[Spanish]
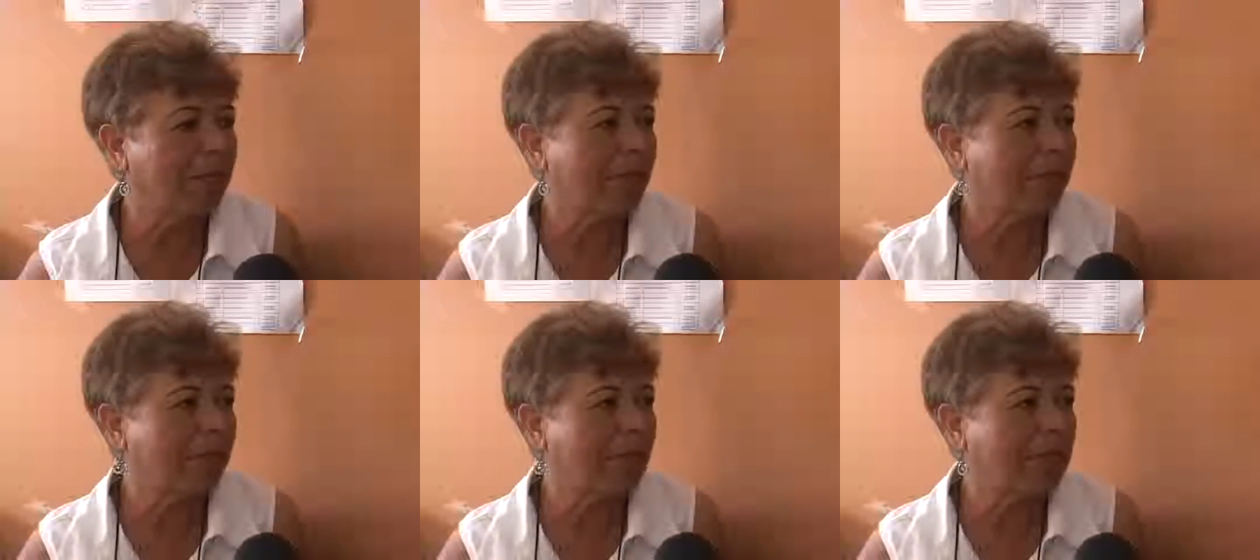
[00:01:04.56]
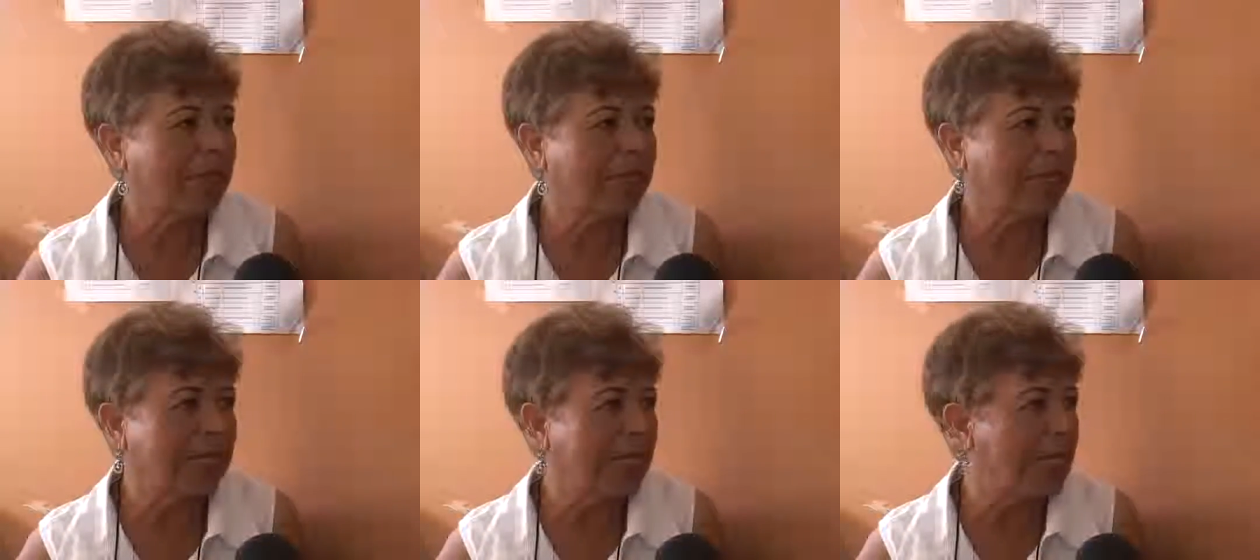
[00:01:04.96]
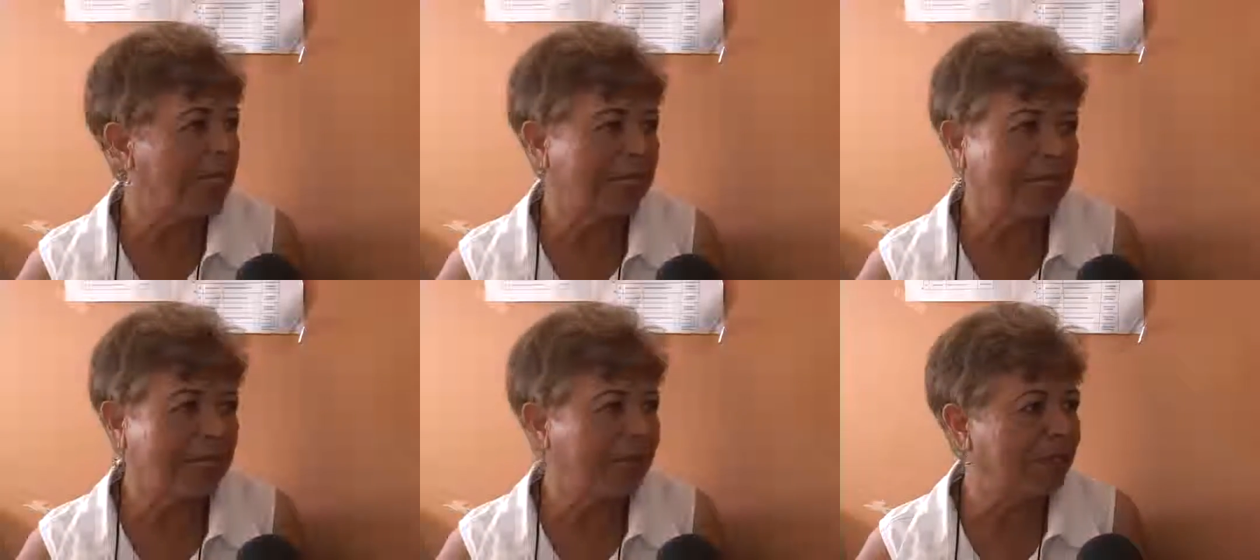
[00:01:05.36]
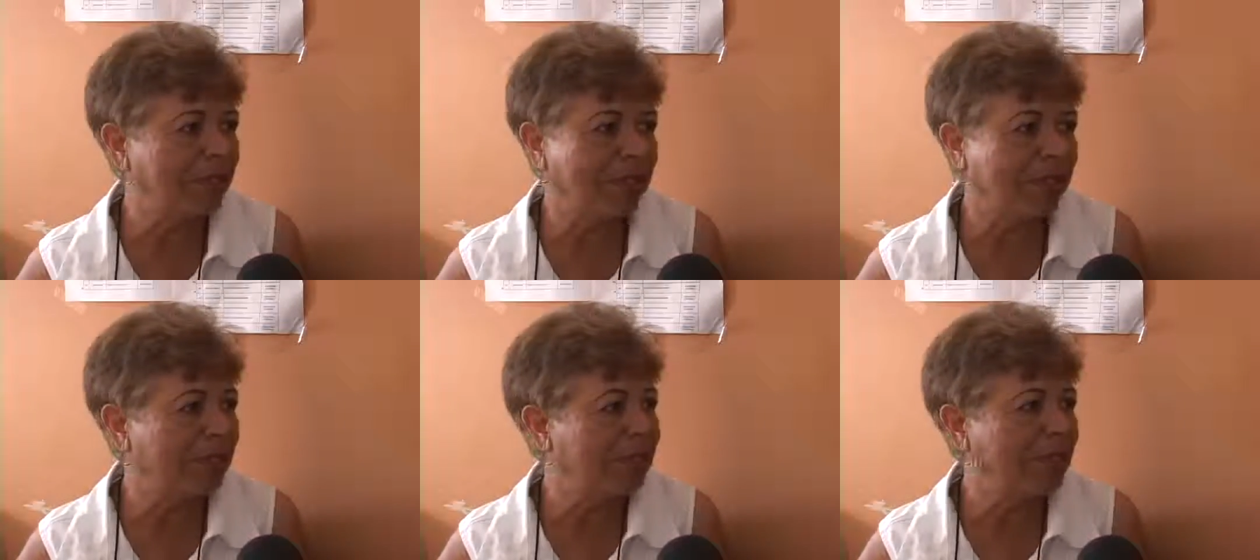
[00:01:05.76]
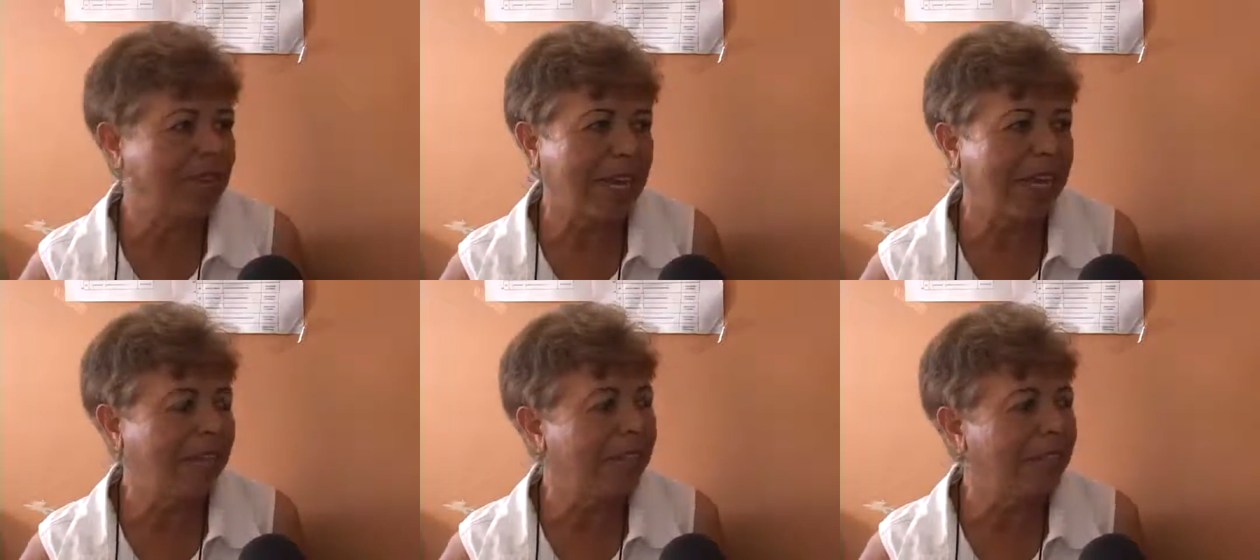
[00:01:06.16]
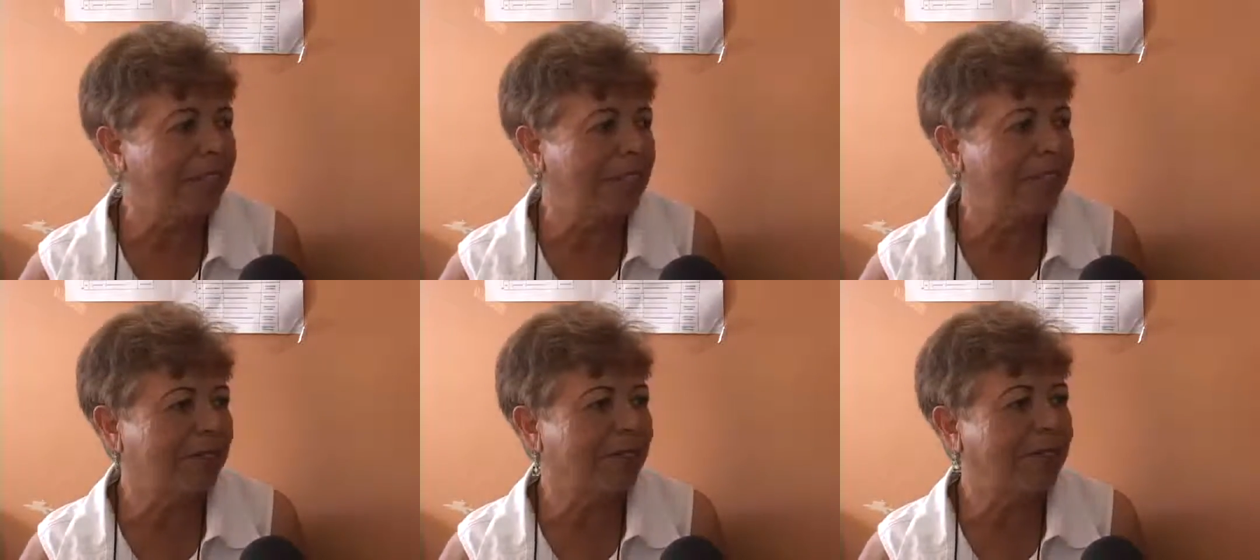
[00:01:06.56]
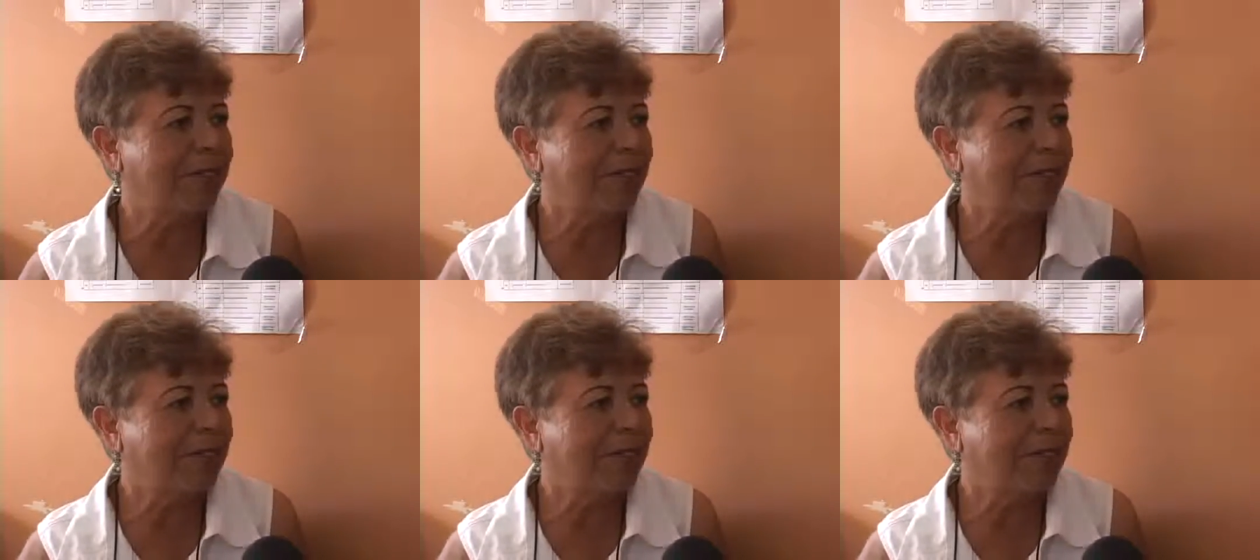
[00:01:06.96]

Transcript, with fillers: y con la, la inscripción, ya con eso